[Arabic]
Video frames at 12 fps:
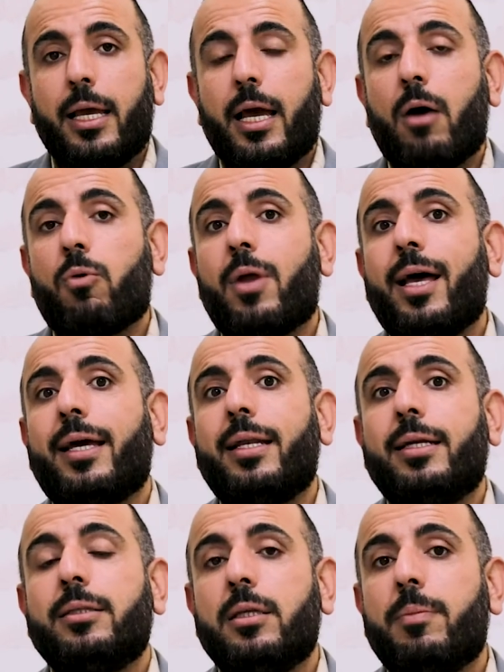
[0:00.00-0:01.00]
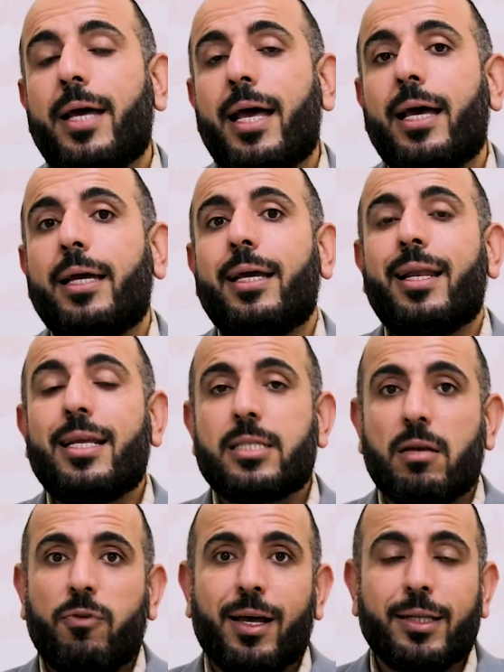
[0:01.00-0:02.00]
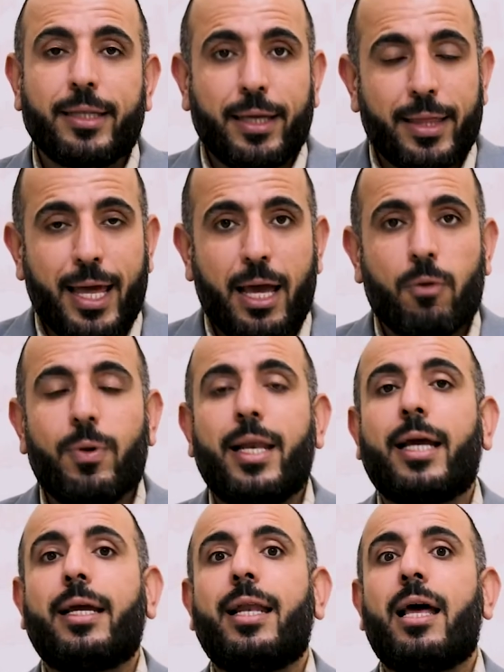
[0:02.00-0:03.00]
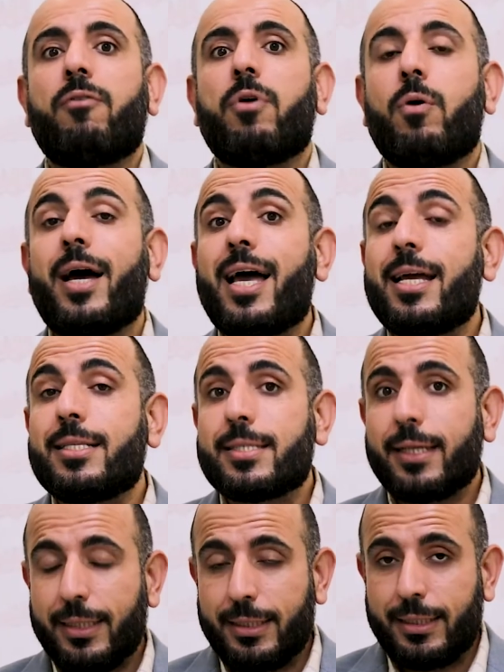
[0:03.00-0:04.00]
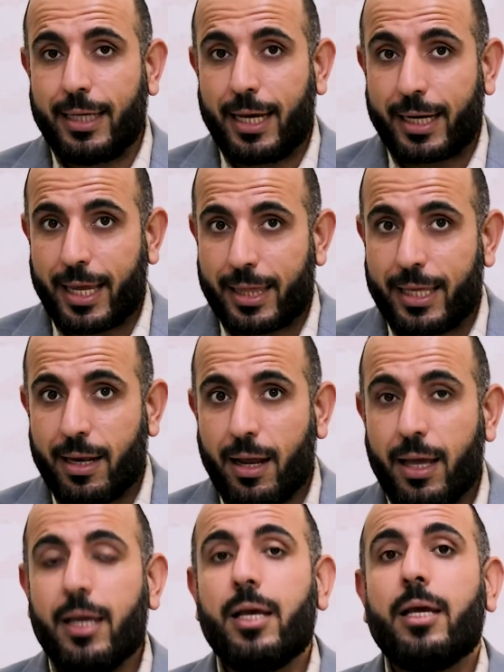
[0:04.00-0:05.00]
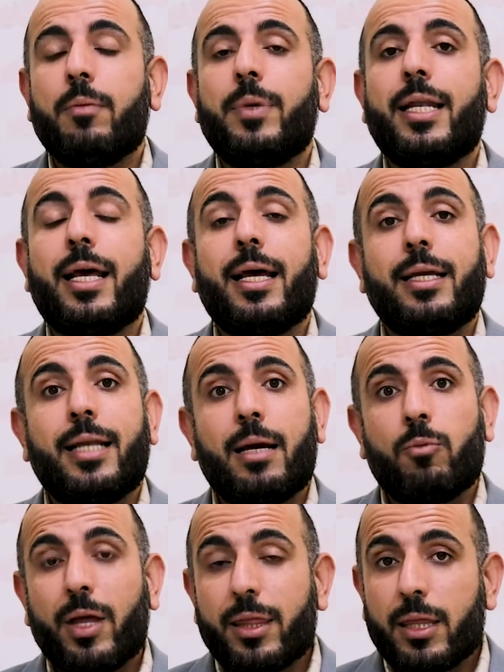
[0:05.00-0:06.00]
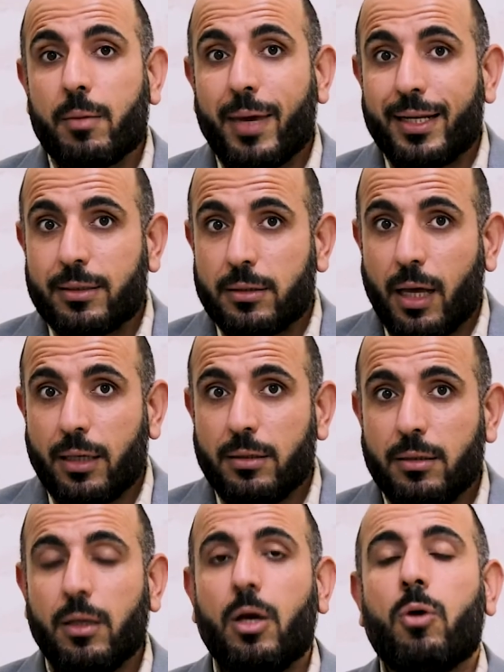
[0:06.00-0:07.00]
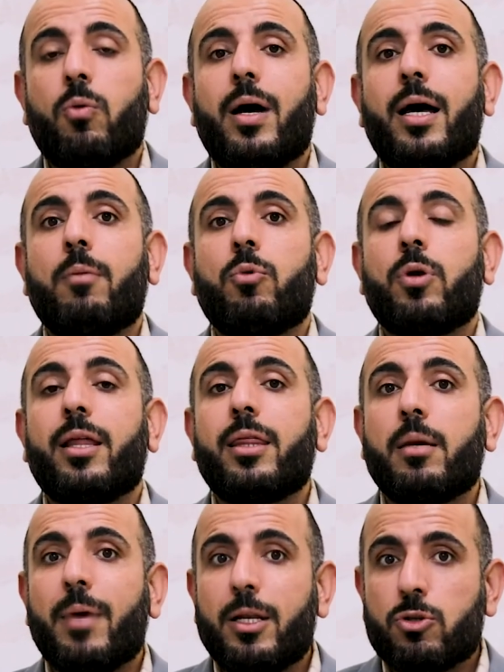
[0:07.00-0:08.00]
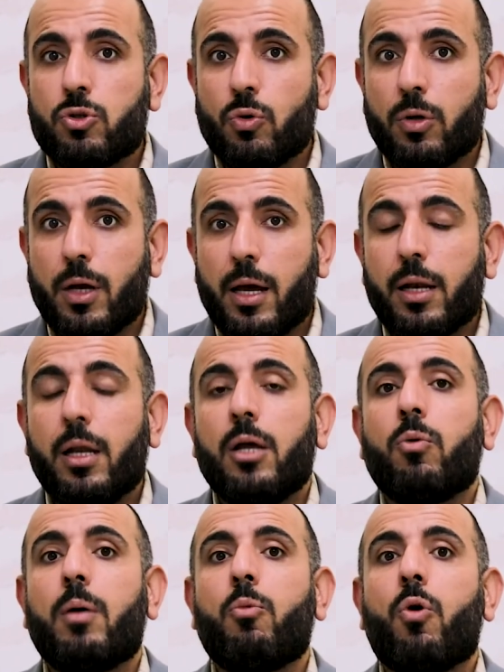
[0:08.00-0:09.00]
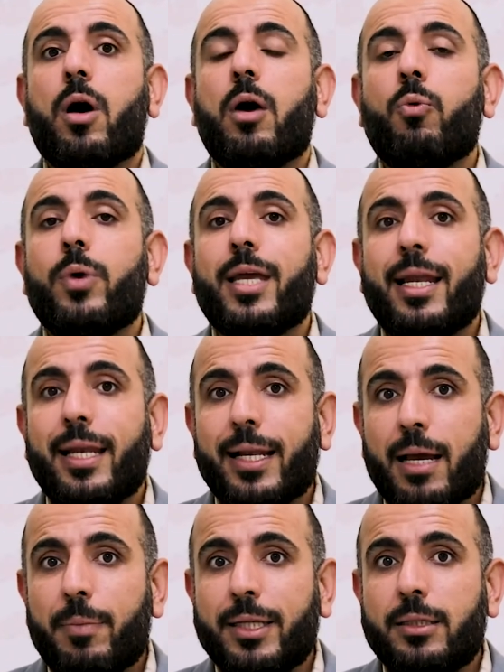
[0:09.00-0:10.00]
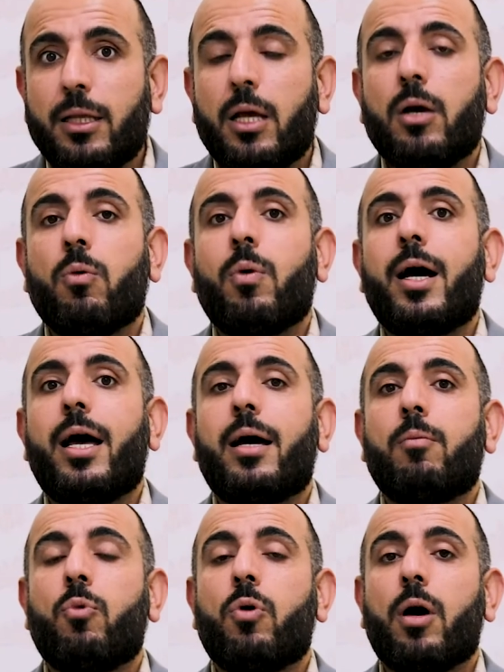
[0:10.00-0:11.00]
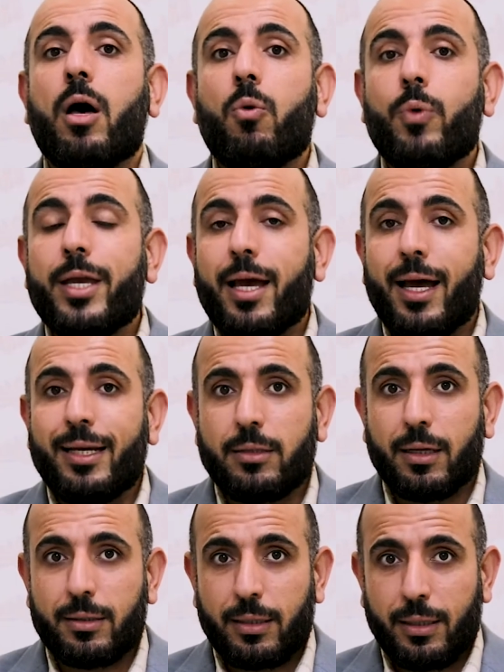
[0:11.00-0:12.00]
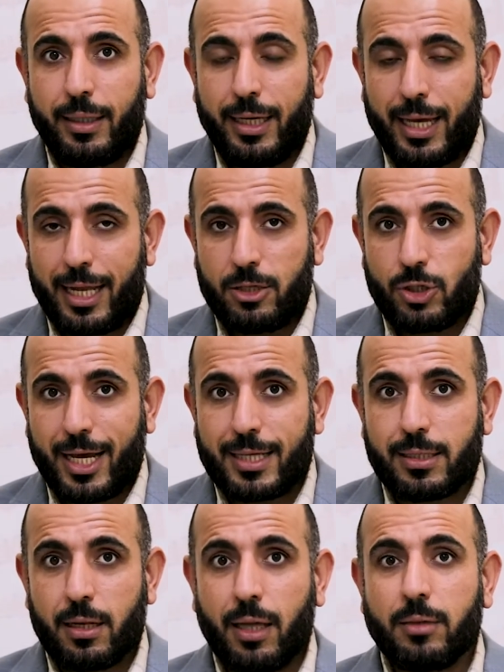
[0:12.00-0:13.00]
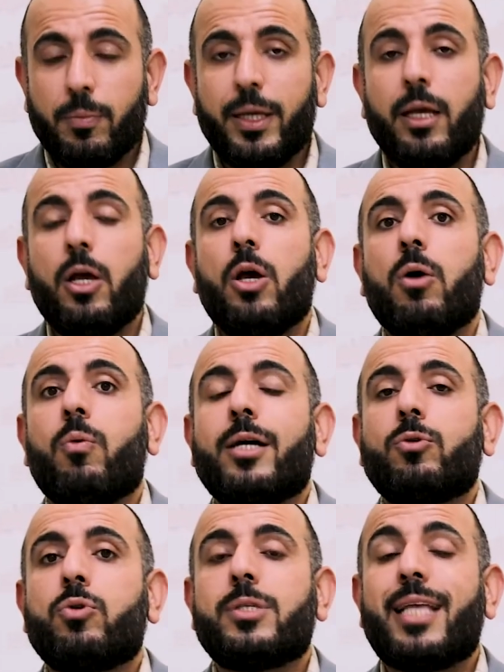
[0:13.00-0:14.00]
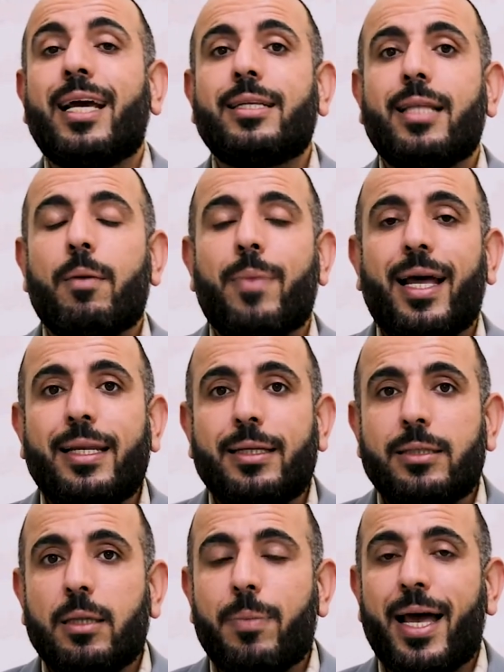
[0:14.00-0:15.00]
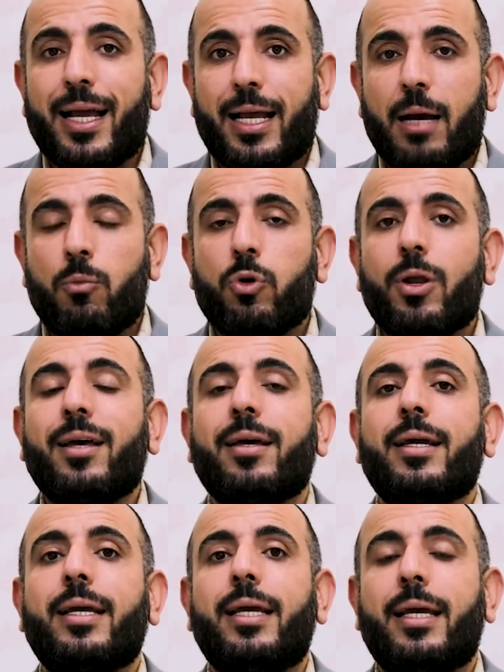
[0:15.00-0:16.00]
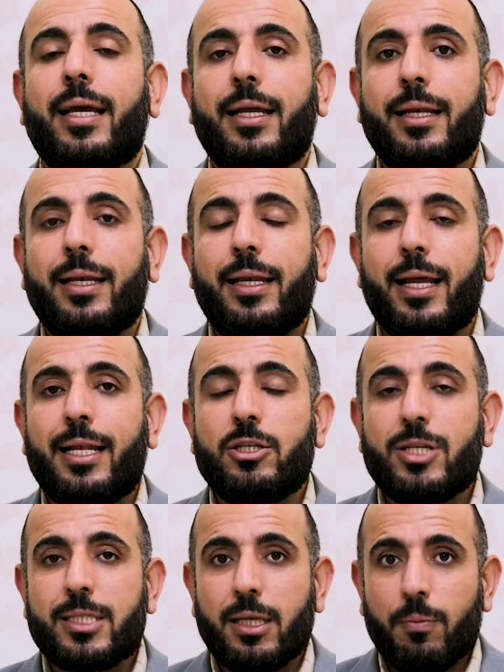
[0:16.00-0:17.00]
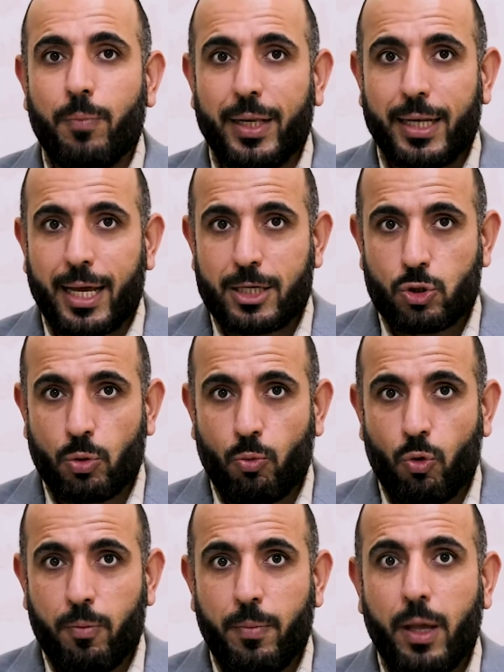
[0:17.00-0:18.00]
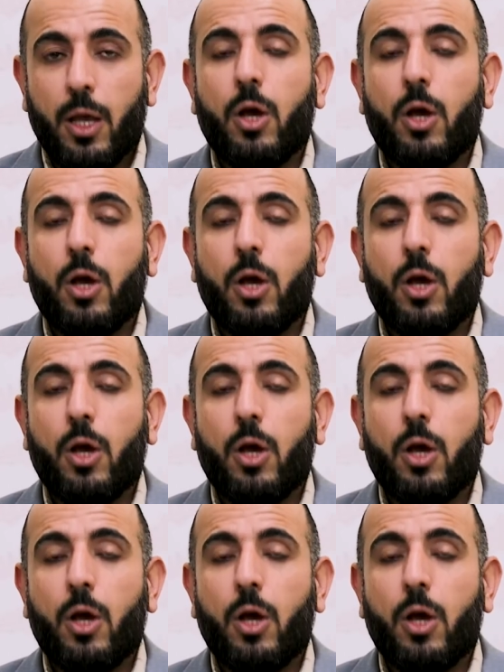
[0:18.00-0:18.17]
أوراق الهندباء هي ليس فقط غذاء ولكن لها فوائد صحية كثيرة منها إنها منظمة للضغط ومنظمة للسكر ومقوية للكبد ومقوية أيضا للجهاز الهضمي وتستخدم الهندباء كمنقي للجسم من السموم